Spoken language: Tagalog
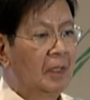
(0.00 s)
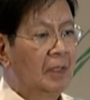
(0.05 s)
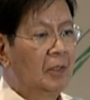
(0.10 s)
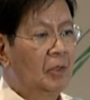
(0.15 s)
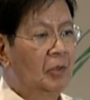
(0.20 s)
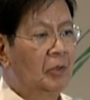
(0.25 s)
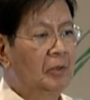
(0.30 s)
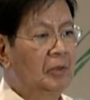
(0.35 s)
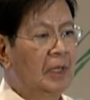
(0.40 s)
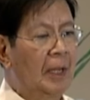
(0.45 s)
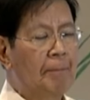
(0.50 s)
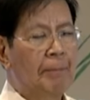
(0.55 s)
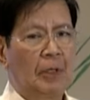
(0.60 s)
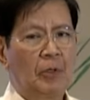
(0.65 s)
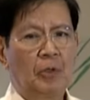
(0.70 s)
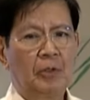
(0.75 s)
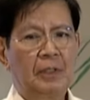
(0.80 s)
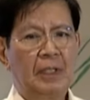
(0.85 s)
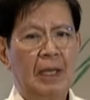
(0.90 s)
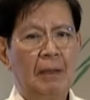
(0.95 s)
Yung
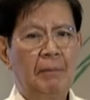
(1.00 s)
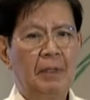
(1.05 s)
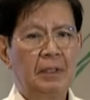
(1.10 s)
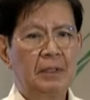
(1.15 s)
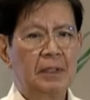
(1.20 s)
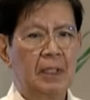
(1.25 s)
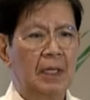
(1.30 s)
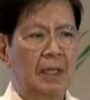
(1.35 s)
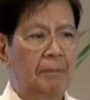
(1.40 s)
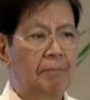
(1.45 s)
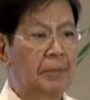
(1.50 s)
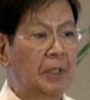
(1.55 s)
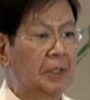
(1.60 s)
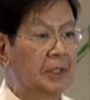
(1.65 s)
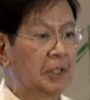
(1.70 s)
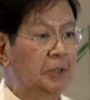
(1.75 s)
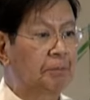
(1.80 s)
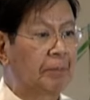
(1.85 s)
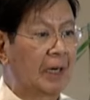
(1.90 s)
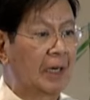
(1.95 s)
napanood namin sa
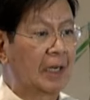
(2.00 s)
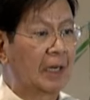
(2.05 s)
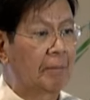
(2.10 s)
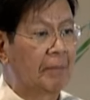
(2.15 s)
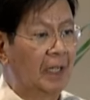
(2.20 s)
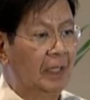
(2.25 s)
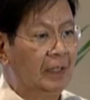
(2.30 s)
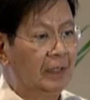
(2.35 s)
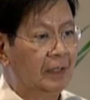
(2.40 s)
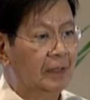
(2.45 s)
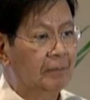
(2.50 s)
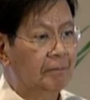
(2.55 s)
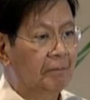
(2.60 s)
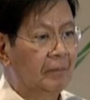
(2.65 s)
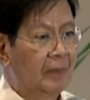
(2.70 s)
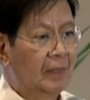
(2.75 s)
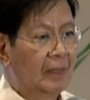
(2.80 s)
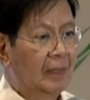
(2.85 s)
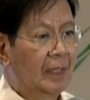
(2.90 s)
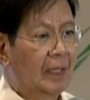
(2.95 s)
British Parliament
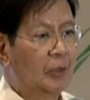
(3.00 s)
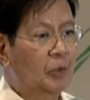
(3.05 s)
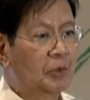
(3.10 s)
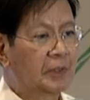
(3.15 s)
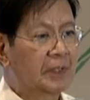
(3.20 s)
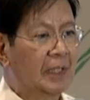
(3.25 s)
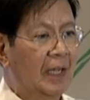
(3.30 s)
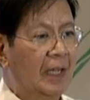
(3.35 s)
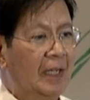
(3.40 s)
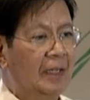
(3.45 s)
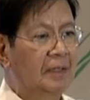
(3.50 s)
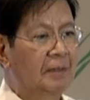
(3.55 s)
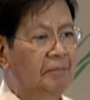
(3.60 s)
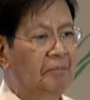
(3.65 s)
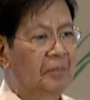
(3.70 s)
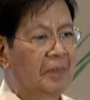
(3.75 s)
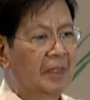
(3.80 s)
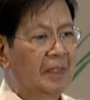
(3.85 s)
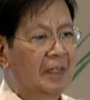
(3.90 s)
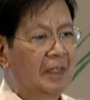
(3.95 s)
na kung
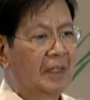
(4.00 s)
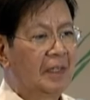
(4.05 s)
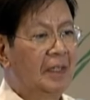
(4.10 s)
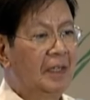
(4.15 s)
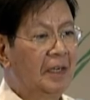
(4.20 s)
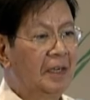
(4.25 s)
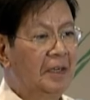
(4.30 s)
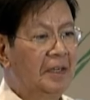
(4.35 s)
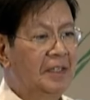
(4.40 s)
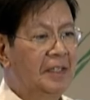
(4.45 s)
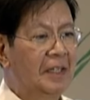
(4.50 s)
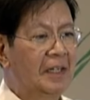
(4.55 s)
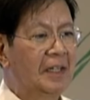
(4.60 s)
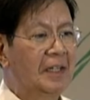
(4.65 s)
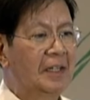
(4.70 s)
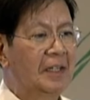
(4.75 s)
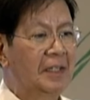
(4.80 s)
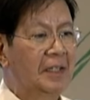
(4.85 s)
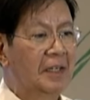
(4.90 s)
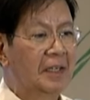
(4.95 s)
saan hear
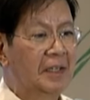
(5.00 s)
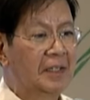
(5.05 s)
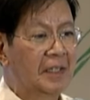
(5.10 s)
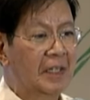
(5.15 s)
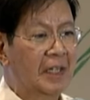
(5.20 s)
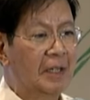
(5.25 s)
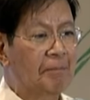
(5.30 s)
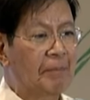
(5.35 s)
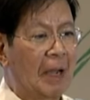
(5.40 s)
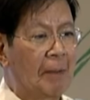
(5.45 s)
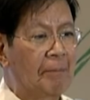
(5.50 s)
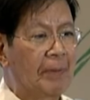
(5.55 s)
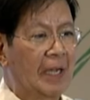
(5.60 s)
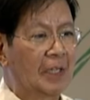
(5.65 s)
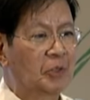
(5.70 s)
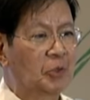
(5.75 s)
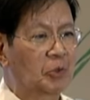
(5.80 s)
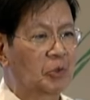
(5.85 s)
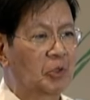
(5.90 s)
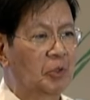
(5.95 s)
ye, hear ye,
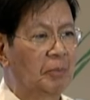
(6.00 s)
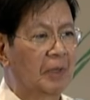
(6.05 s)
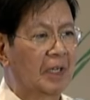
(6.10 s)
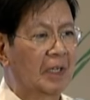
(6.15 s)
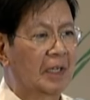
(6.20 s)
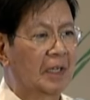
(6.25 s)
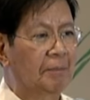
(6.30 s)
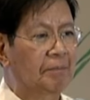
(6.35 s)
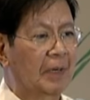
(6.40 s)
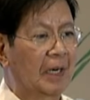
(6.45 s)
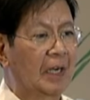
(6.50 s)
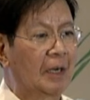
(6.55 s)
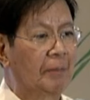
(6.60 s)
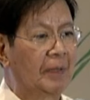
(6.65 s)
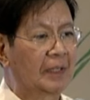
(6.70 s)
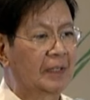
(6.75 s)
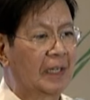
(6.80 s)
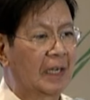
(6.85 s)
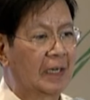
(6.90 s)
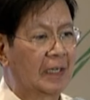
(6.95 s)
papasok yung mga
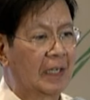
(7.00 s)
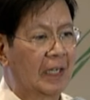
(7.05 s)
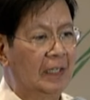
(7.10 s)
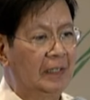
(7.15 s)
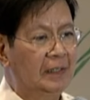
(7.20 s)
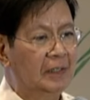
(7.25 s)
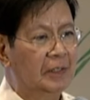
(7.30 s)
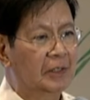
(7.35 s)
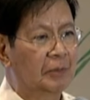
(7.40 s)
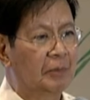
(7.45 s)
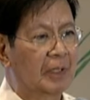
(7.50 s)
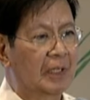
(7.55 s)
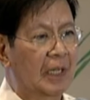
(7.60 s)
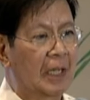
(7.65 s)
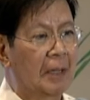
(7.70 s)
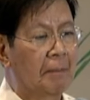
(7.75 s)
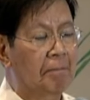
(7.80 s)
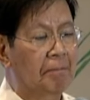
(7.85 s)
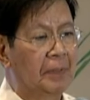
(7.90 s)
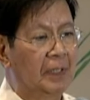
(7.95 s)
parliamentarians, yung
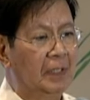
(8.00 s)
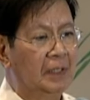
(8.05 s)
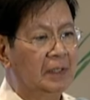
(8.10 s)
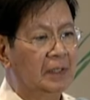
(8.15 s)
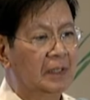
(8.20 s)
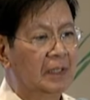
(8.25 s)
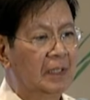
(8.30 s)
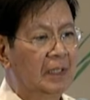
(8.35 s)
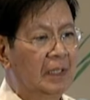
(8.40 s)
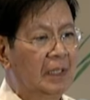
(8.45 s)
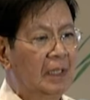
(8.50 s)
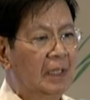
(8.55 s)
mga MPs.